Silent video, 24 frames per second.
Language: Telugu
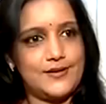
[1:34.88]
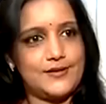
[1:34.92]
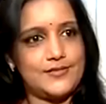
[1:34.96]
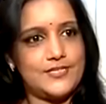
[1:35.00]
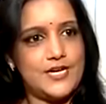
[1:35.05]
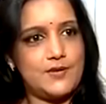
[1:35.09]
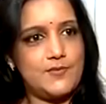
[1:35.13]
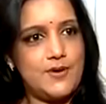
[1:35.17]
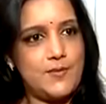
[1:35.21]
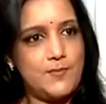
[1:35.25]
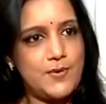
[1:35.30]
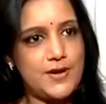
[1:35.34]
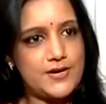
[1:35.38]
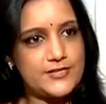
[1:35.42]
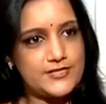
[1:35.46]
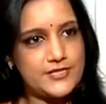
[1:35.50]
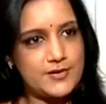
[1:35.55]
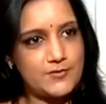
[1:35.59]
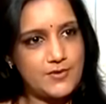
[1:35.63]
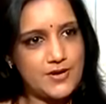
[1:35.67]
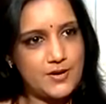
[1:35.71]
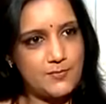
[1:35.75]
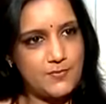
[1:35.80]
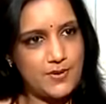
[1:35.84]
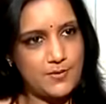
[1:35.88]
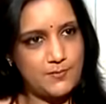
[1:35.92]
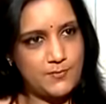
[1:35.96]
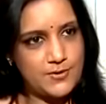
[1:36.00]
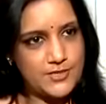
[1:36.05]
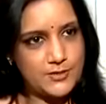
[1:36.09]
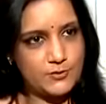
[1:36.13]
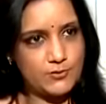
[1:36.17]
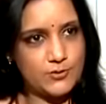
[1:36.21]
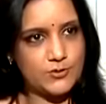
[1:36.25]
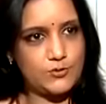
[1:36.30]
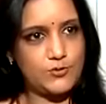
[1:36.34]
సినిమా పరిశ్రమకి
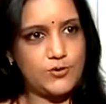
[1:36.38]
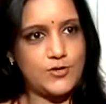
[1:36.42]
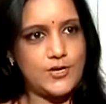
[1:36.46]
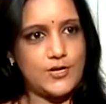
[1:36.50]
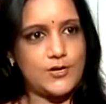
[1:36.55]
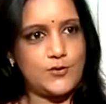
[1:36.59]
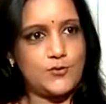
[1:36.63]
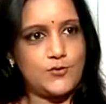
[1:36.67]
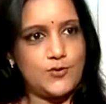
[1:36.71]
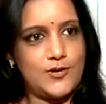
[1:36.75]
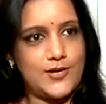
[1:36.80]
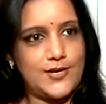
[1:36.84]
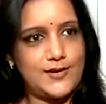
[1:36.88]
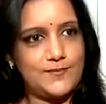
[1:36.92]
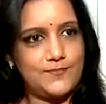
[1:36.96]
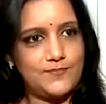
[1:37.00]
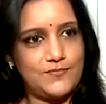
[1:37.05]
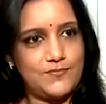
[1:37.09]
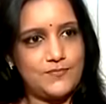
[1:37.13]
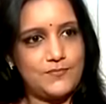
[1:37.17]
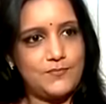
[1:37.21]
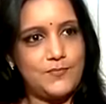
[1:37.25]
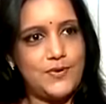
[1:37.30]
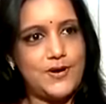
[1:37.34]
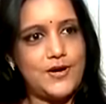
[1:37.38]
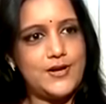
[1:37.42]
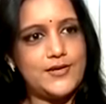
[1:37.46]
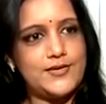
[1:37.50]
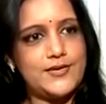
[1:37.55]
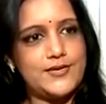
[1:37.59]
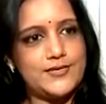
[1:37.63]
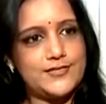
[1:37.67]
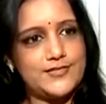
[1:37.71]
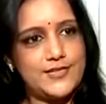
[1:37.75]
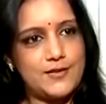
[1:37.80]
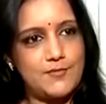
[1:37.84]
పంపించవద్దు అని అనుకుని hmm. పెళ్లి
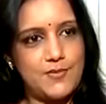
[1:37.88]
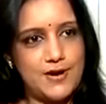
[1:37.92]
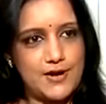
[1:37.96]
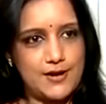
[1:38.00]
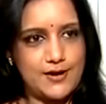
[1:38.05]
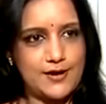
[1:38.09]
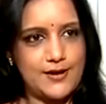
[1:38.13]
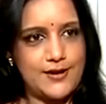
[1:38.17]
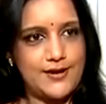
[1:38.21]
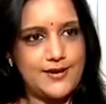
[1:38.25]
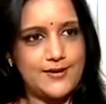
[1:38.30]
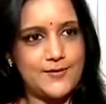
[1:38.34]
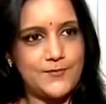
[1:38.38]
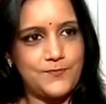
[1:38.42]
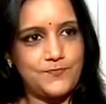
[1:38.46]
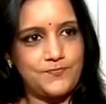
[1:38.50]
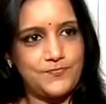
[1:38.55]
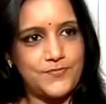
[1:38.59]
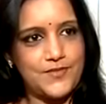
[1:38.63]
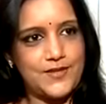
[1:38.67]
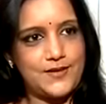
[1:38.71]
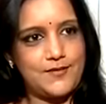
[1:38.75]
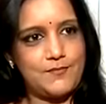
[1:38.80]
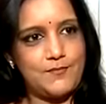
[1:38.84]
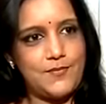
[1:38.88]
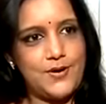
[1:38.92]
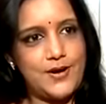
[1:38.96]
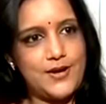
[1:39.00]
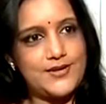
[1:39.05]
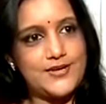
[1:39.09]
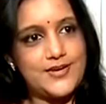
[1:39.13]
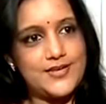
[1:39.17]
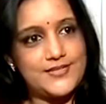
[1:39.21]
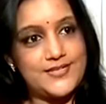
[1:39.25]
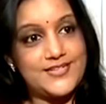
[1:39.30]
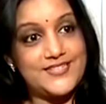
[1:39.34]
చేస్తే బెటర్ అని hmm. పెళ్లి
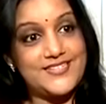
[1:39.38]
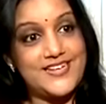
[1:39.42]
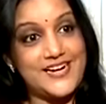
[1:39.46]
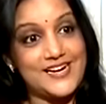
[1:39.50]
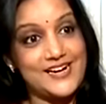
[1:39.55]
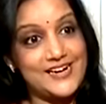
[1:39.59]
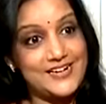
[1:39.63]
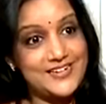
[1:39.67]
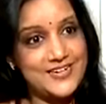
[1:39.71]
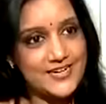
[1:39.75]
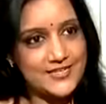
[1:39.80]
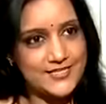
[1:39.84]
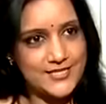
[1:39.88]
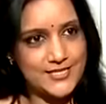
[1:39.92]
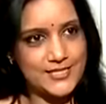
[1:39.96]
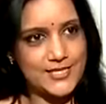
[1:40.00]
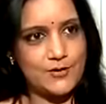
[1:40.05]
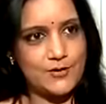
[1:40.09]
చేసి సెటిల్ చేసేద్దాం